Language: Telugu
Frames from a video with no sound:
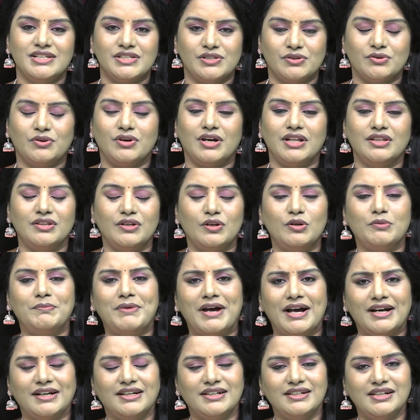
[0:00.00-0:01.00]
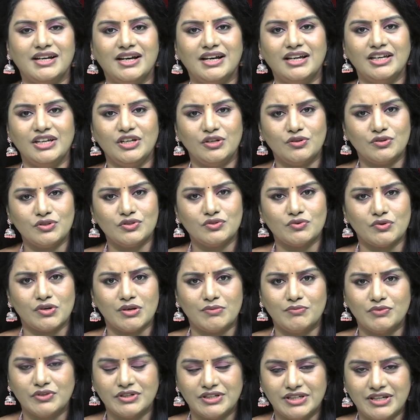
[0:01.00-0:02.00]
సో అందులో భాగంగా ఈరోజు
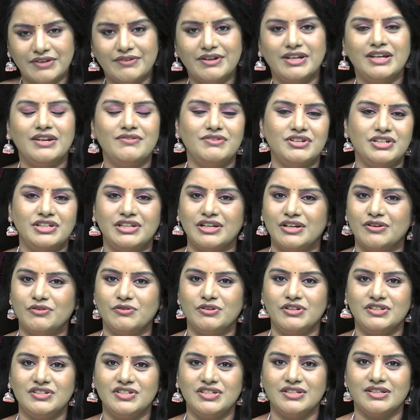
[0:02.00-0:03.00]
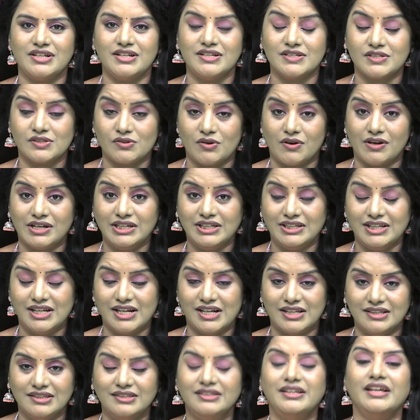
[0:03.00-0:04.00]
ఒక ముఖ్యమైన విషయం గురించి తెలుసుకోవాలి ఇది
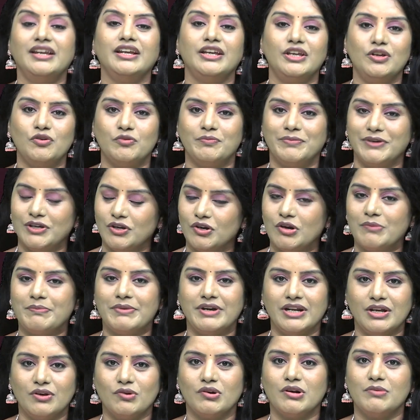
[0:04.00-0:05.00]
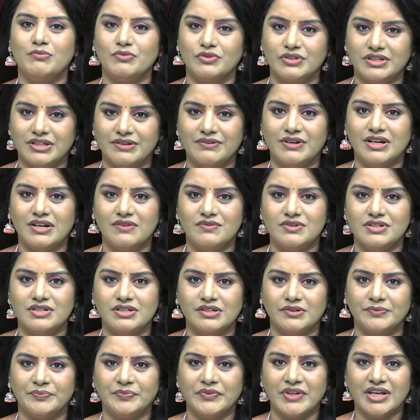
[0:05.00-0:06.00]
అందరికీ ఉపయోగపడే ఒక ముఖ్యమైన
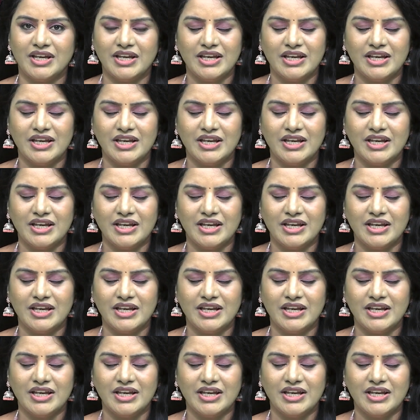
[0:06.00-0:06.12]
విషయం